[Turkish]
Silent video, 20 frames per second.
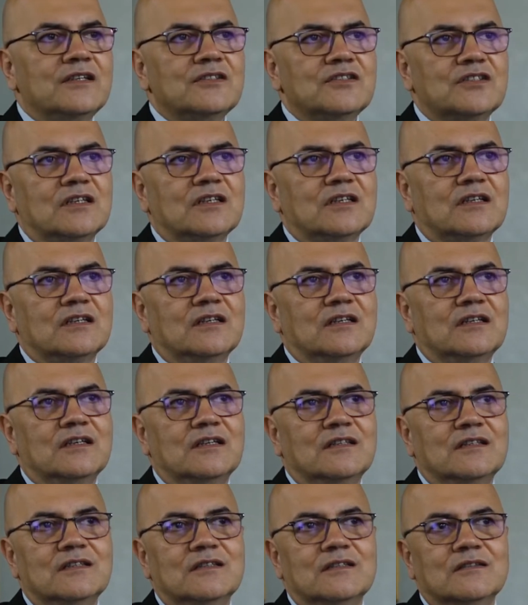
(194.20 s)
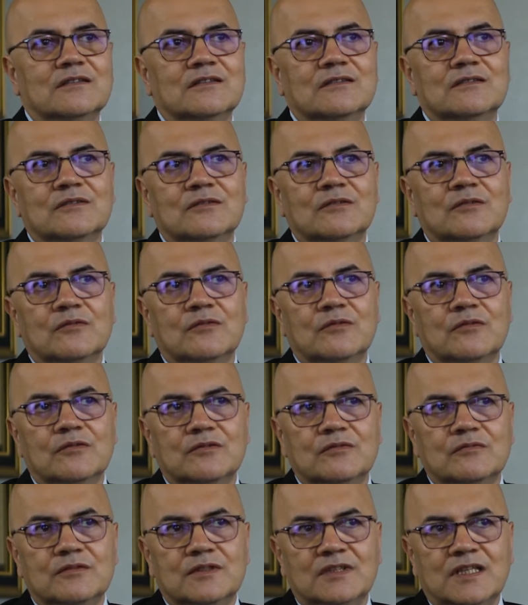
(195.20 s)
ancak e,
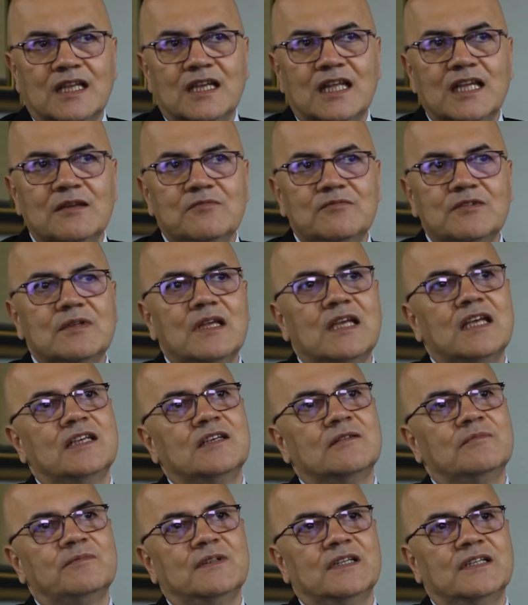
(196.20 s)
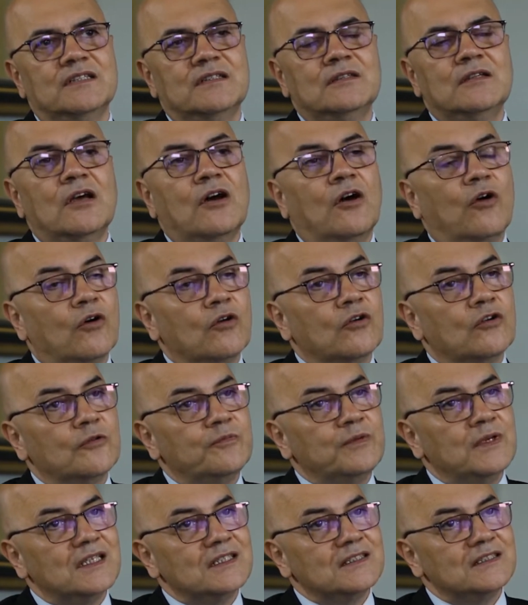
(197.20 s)
deneyimli ekiplerin
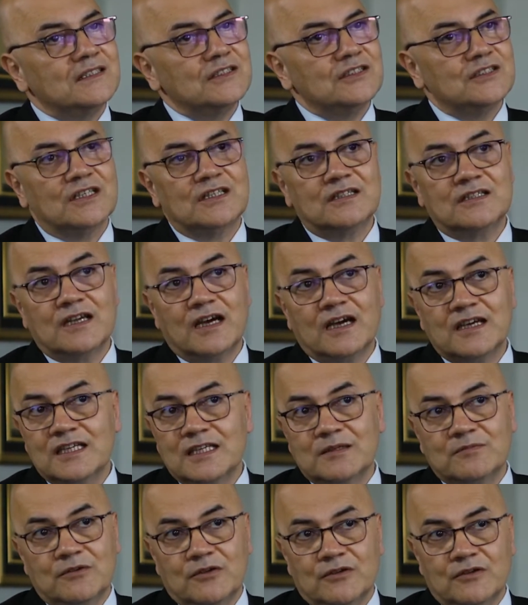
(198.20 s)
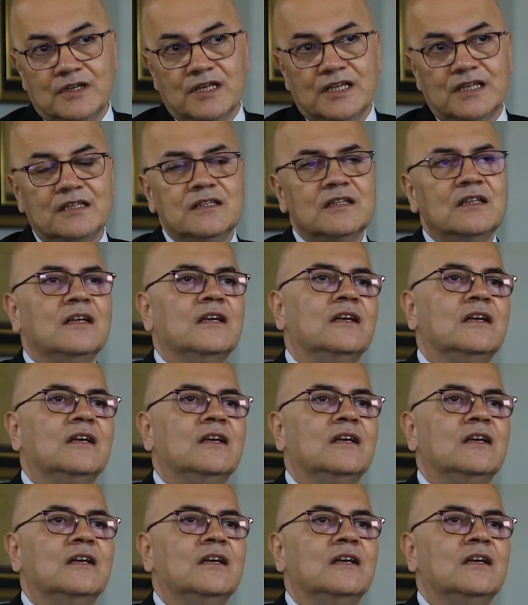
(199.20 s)
onkoplastik cerrahi gibi örneğin